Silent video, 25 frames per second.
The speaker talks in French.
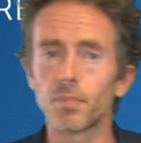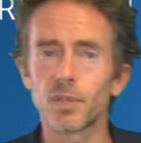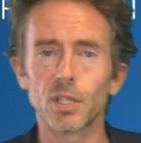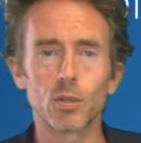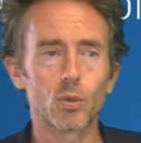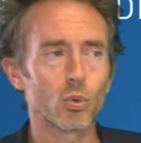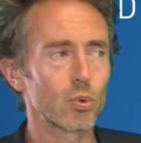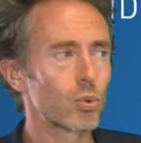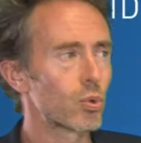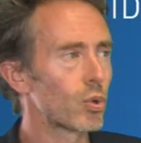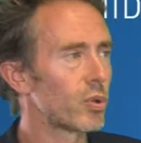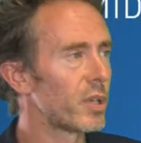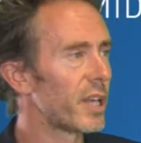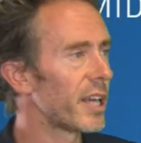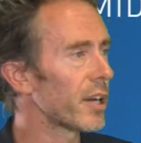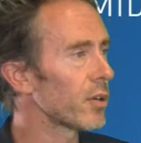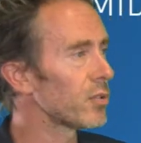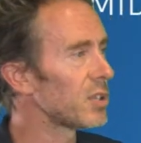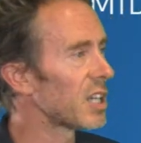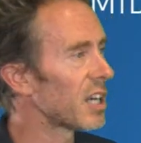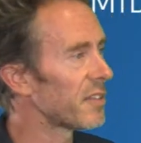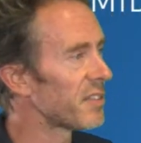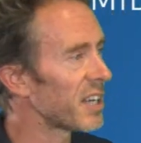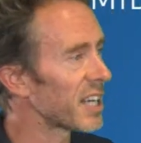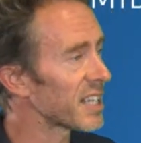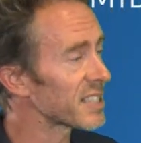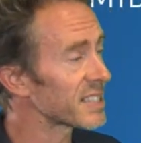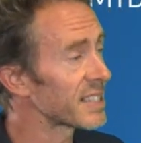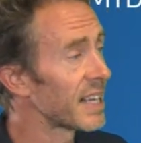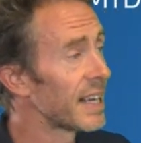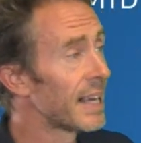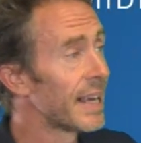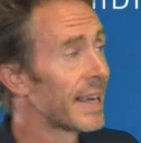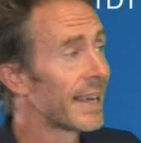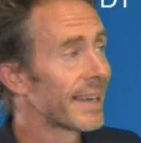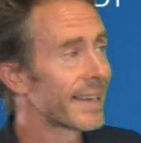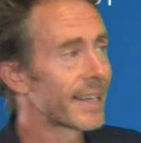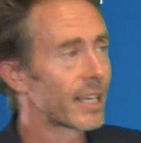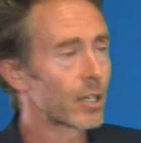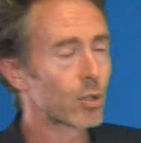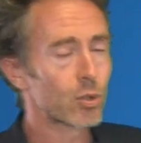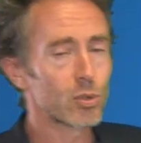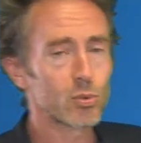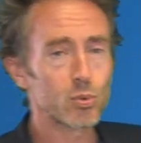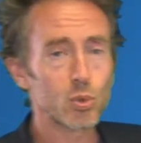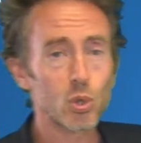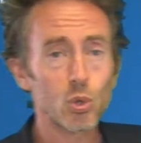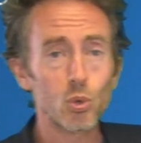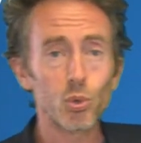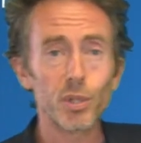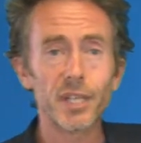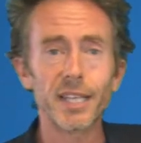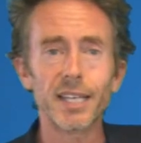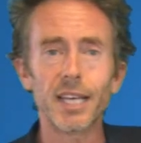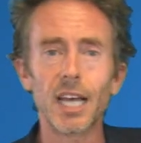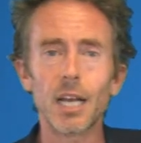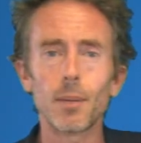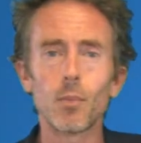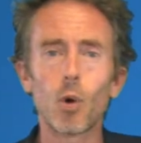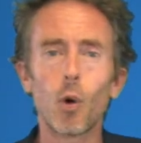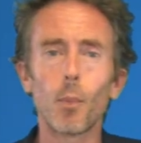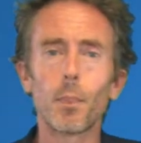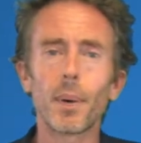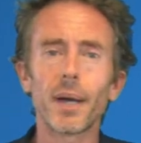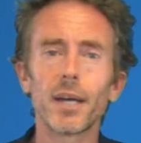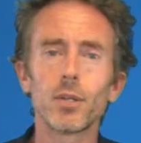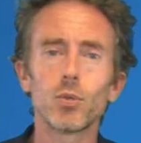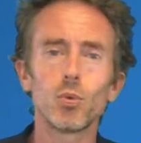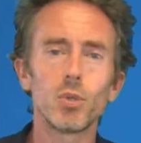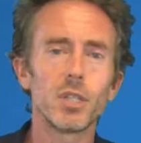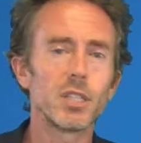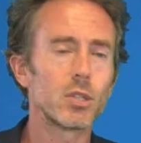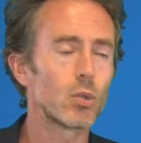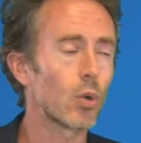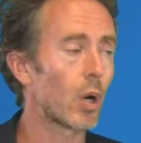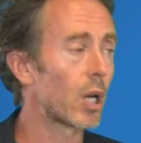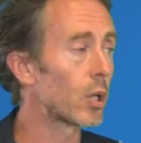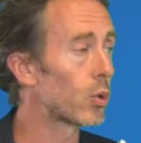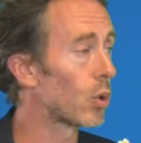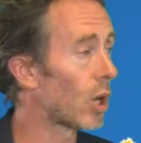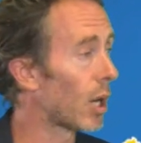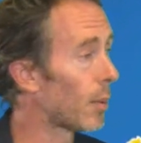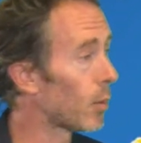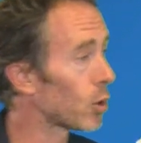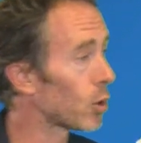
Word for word: petit coup de tonnerre, une averse, quelques ondées également près du littoral de la